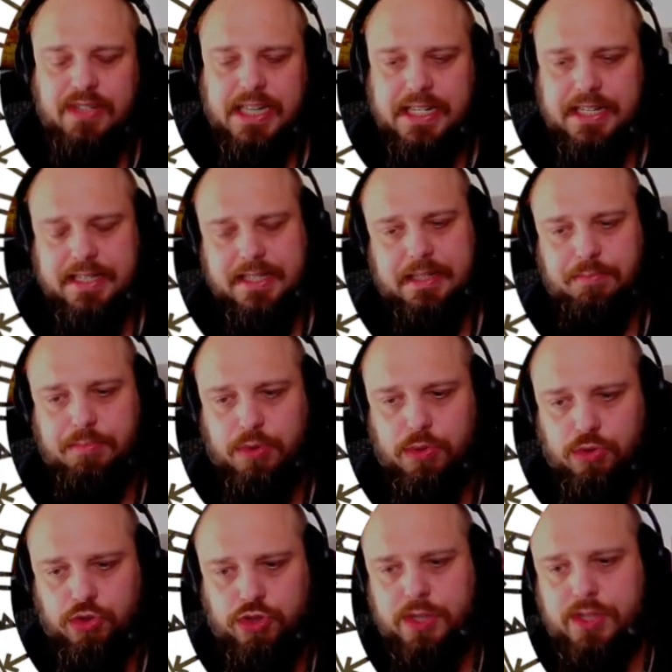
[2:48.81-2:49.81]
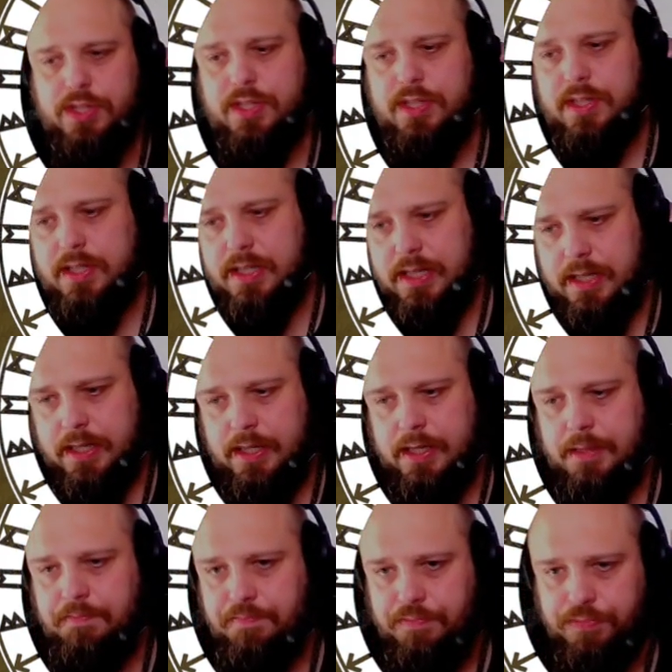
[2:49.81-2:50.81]
wie jetzt die Bogenschützen
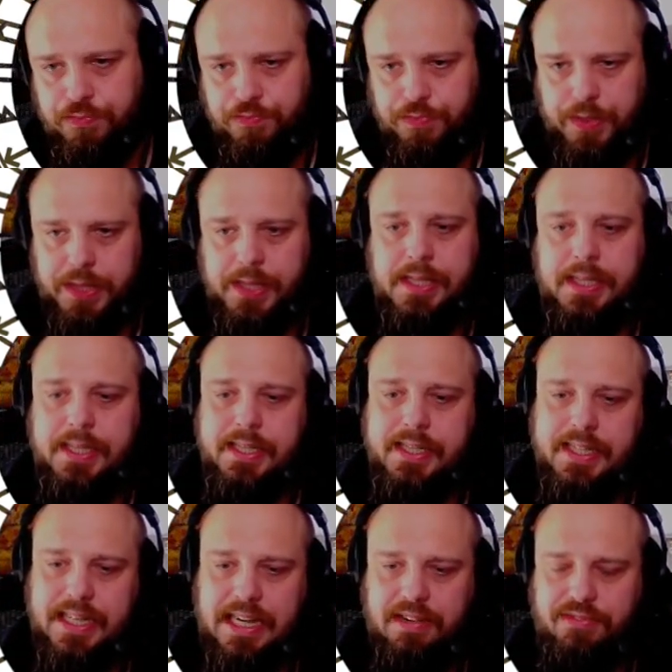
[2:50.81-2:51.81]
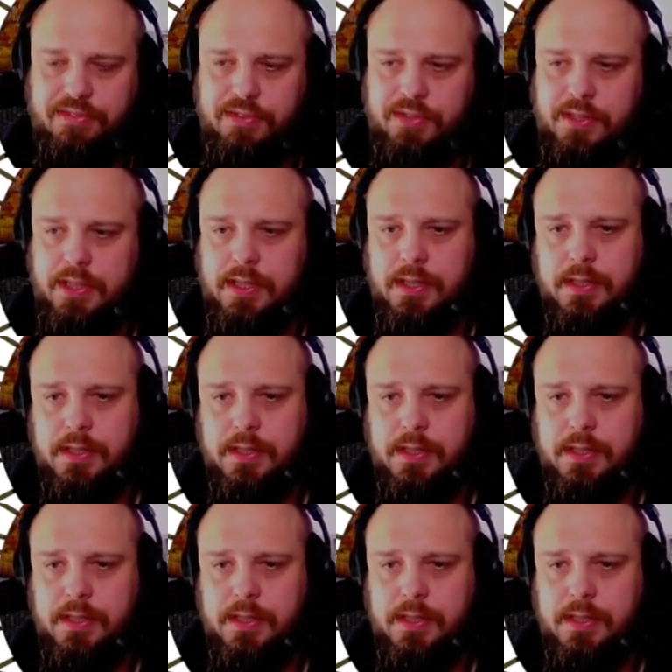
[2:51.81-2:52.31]
ähm, hier treffen.